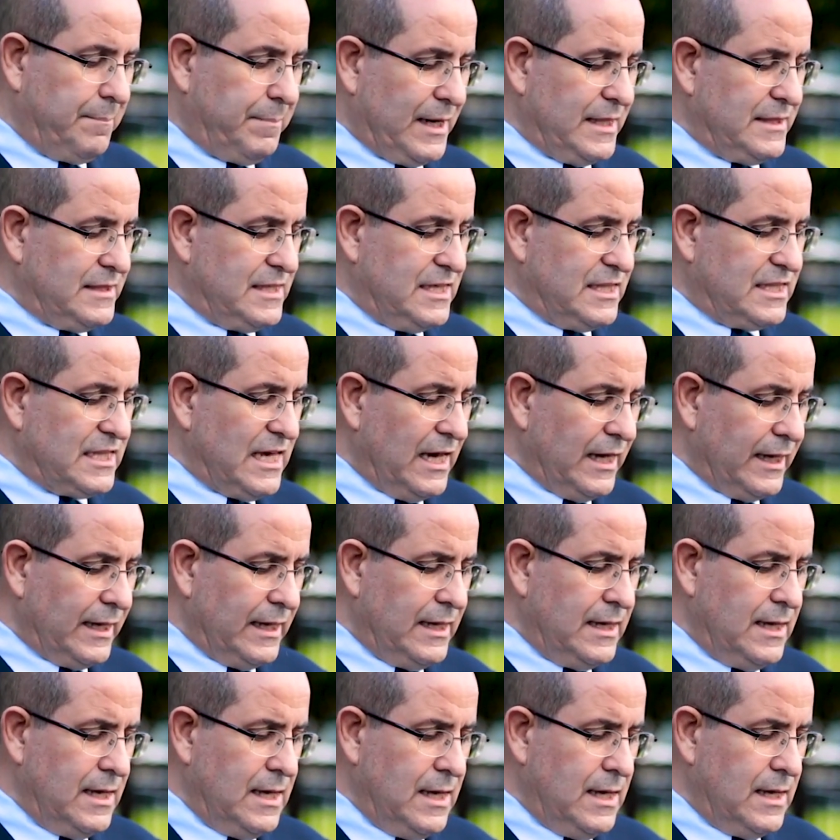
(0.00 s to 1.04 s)

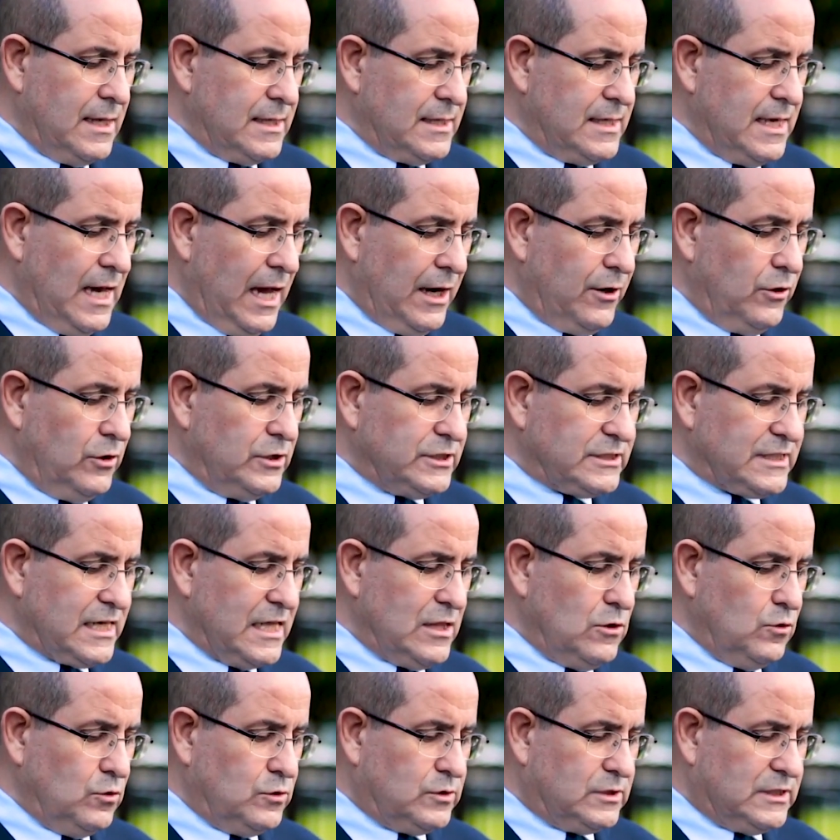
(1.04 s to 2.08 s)
aprendizaje ya no es
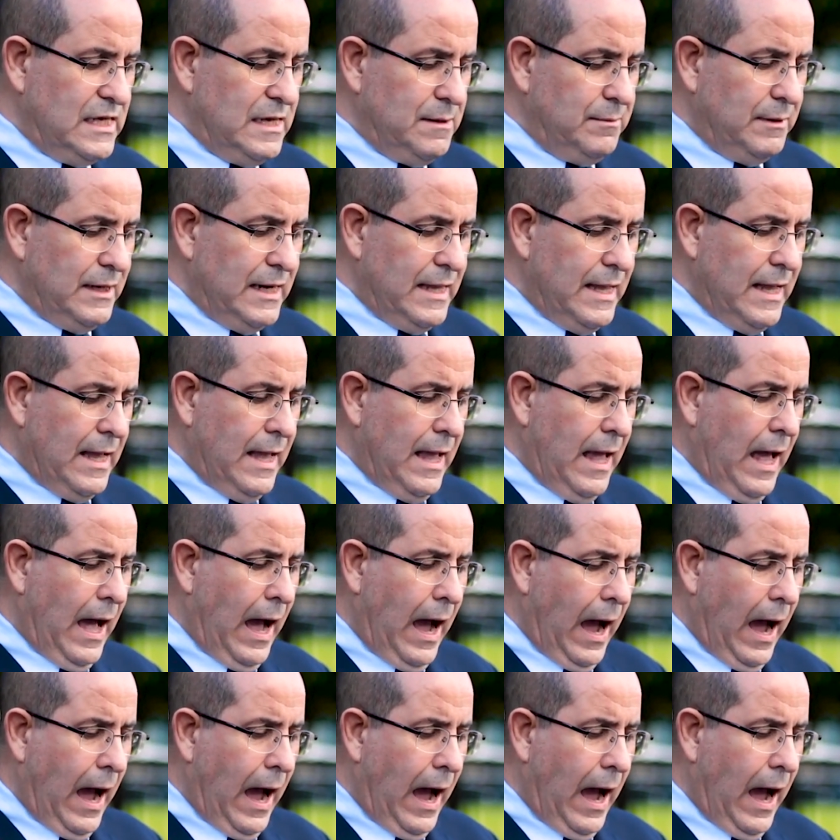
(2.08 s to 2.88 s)
reductible